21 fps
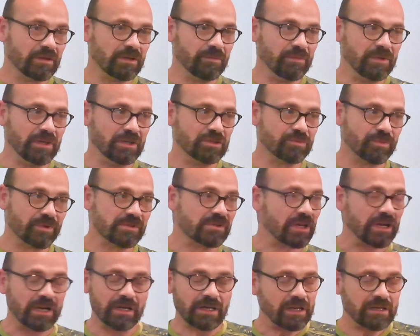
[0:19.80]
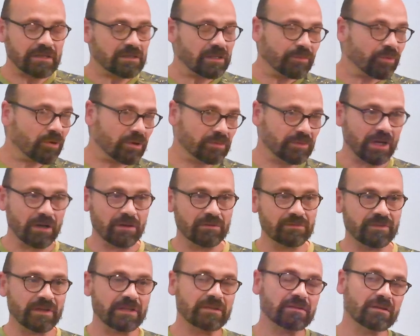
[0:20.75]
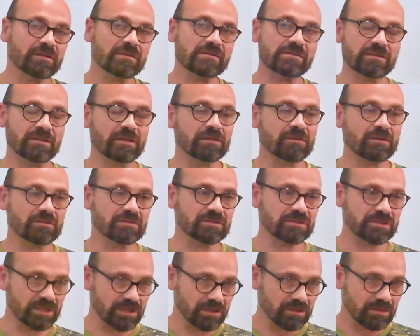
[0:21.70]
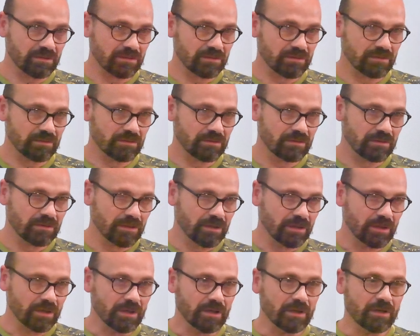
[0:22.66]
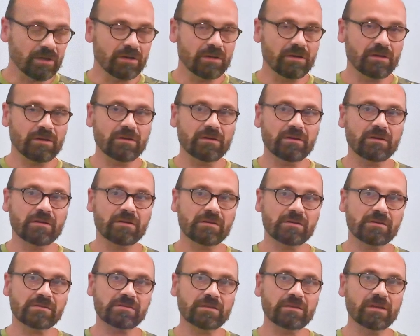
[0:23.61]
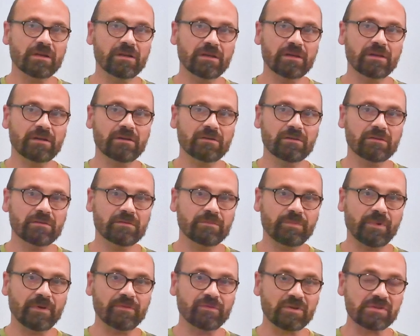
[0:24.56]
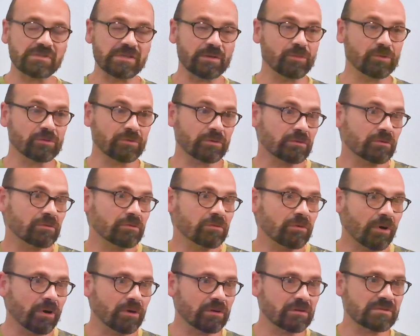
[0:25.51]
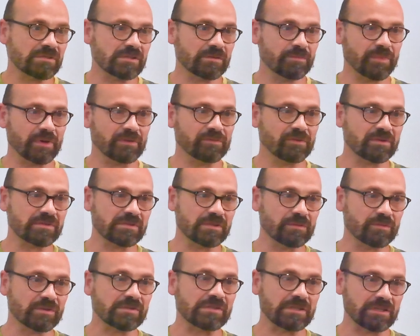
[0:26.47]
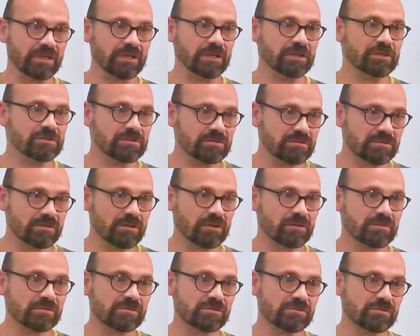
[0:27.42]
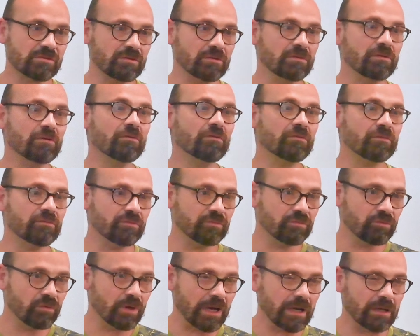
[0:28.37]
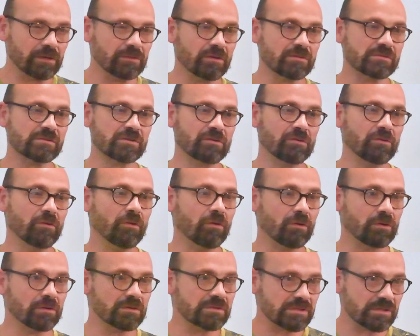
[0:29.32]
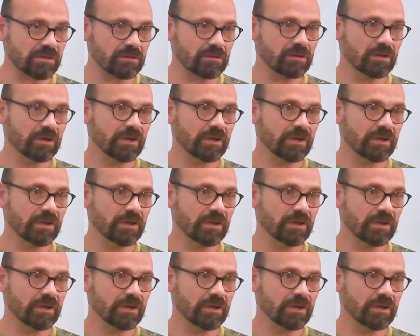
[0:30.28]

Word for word: Mais je pense que la qualité première, en fait, c'est d'être entier. Euh, c'est d'aller euh, pas forcément dans le courant, c'est pas forcément, c'est d'aller juste dans ce que l'on voit, dans ce que l'on ressent.